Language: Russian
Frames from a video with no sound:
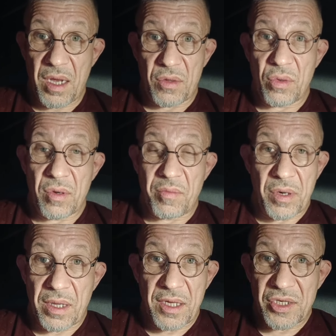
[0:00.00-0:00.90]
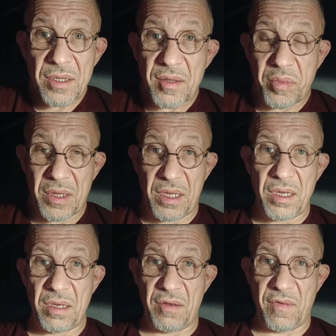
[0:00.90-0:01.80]
которые произошли за
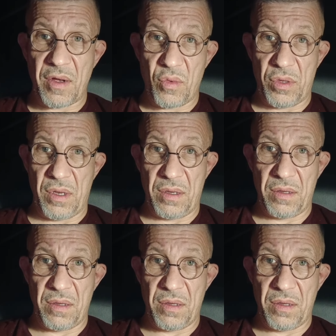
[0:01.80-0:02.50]
последние два года.